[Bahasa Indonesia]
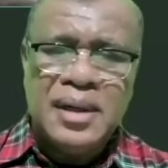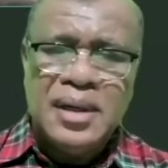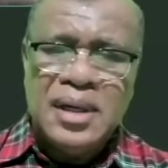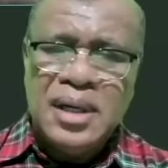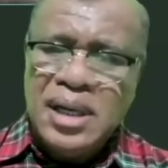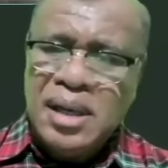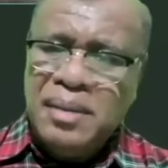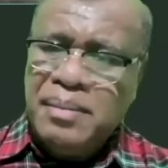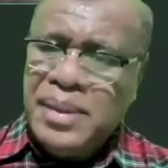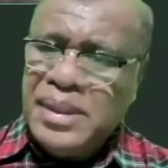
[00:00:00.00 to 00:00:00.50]

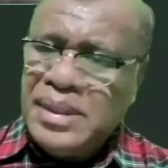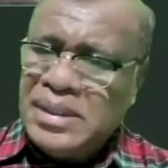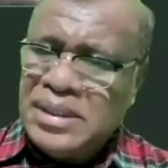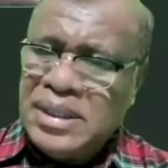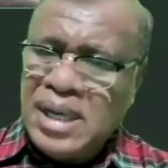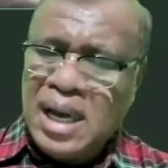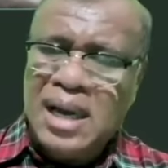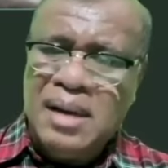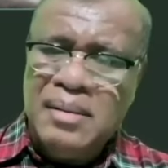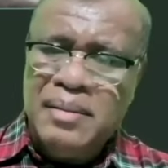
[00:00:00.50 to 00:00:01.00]
Dia
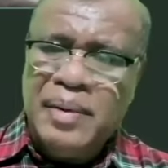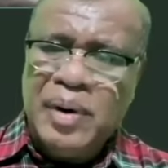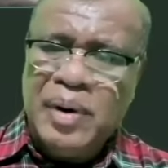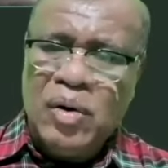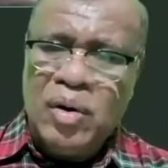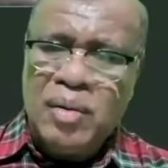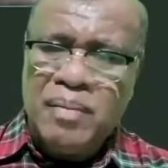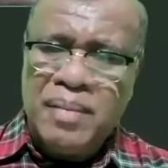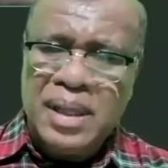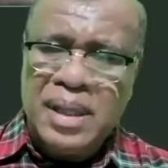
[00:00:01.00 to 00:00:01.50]
bisa
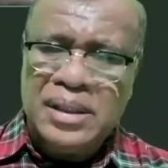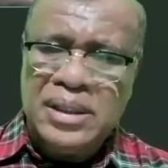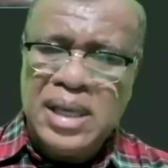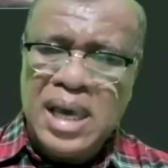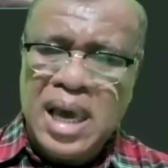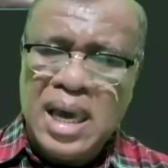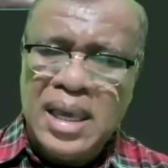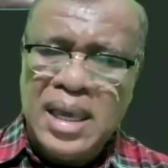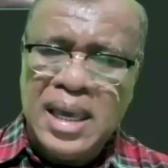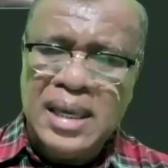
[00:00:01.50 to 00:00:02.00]

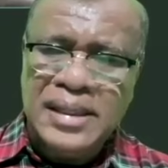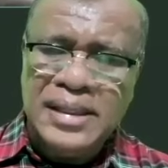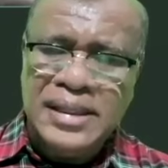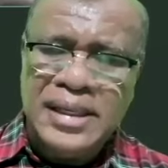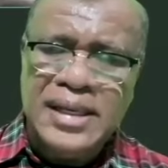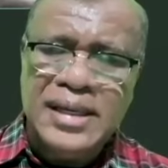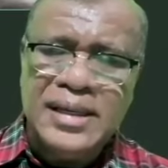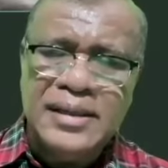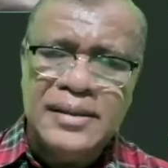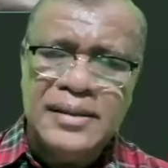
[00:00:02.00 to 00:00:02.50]
menghormati
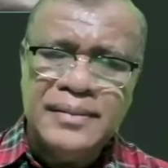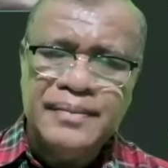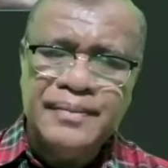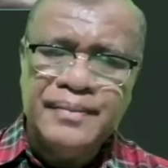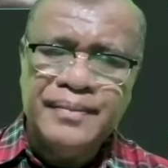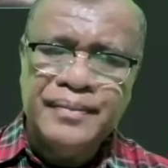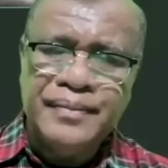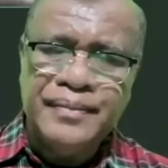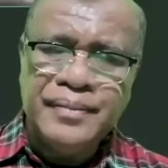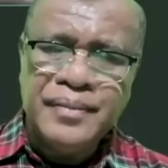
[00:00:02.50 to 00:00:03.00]
ayahnya
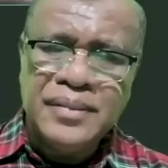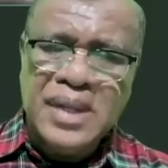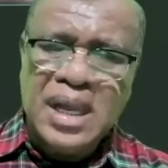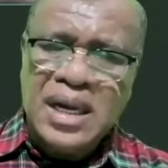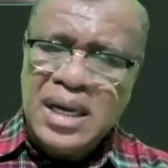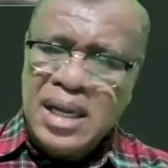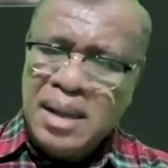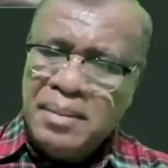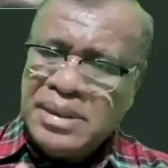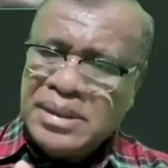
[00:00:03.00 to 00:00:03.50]

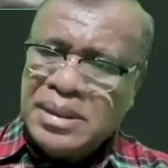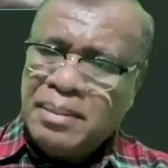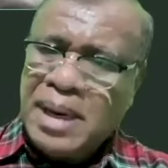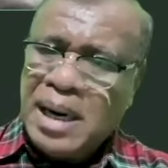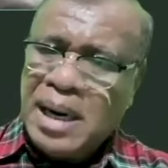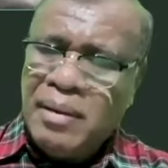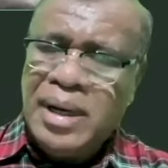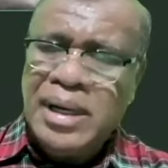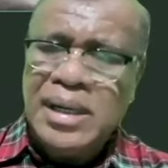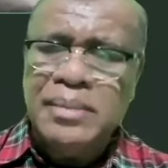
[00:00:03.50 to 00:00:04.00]
dan dia bisa
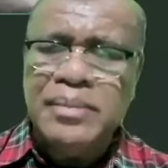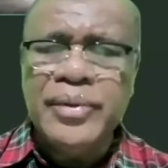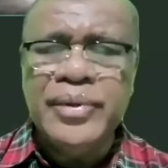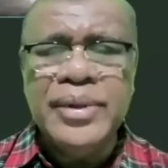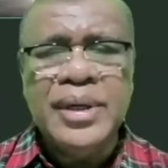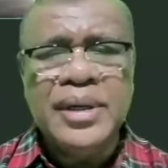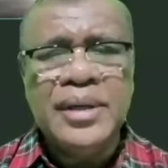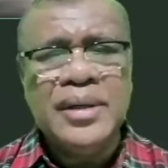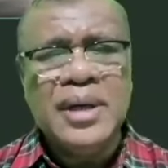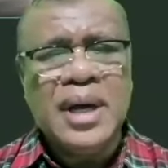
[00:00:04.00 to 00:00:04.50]
melawan
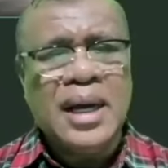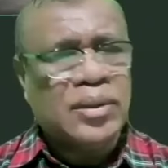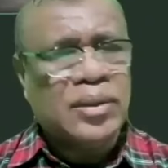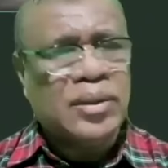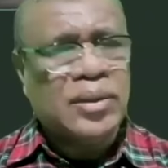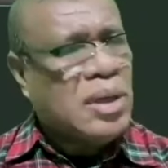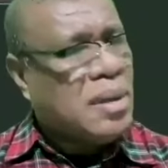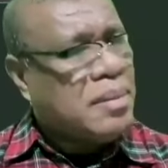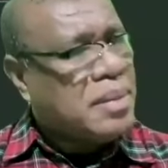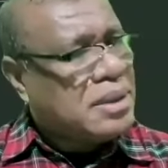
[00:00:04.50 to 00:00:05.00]
ibunya.
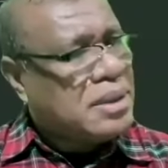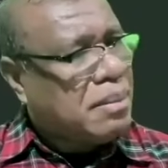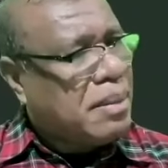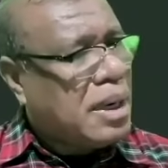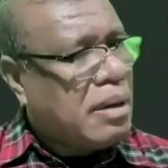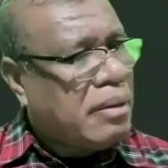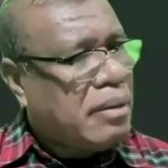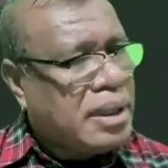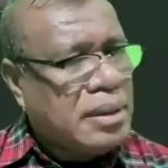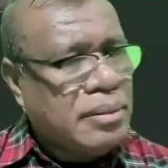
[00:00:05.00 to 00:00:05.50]
Atau dia bisa
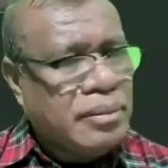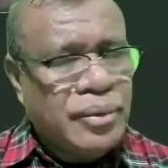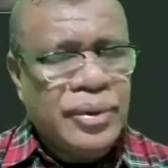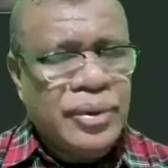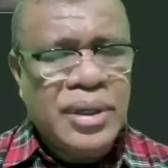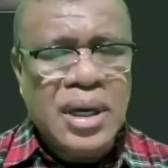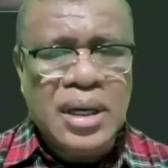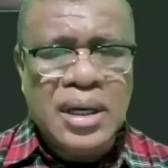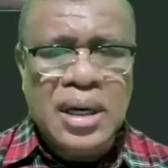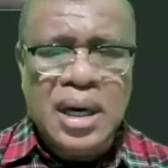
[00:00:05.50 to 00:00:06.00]
melawan
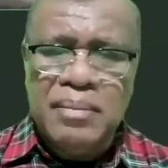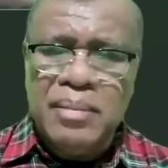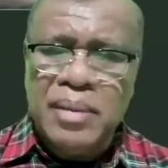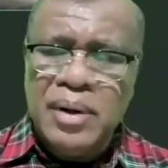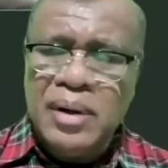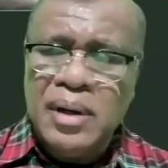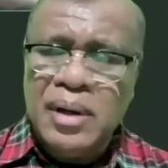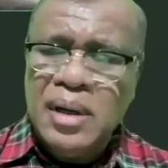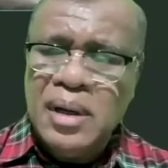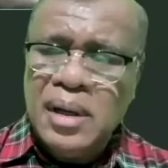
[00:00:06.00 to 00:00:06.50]
ibunya dan
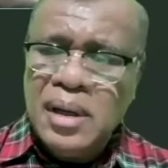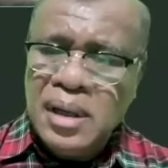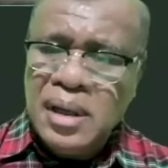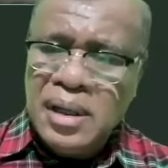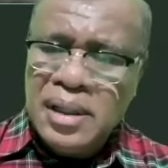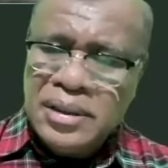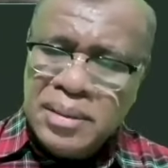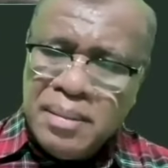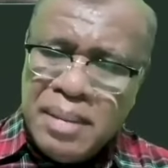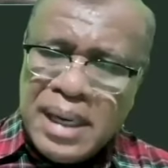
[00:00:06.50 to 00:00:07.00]

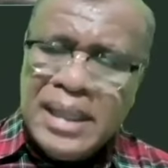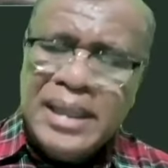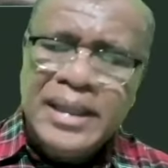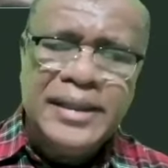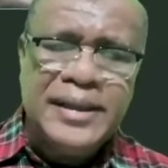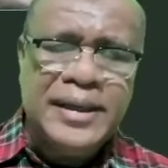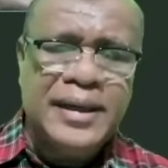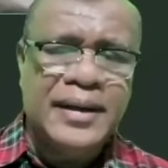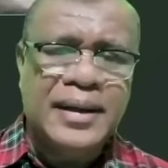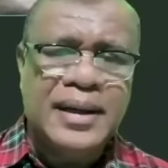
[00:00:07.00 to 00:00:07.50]
eh,
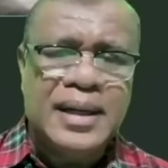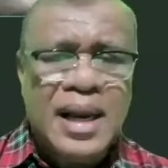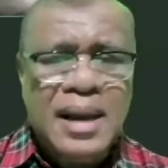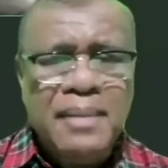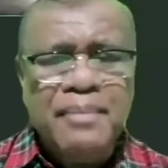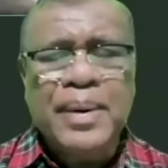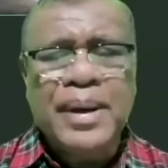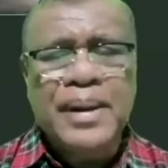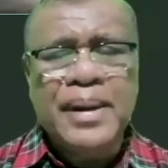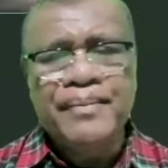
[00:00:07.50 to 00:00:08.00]
sebaliknya.
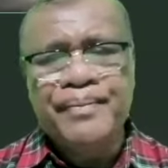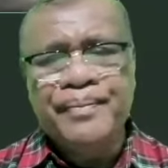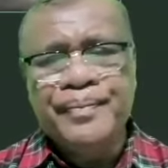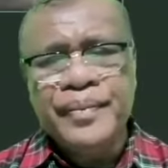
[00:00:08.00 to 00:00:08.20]
Kenapa?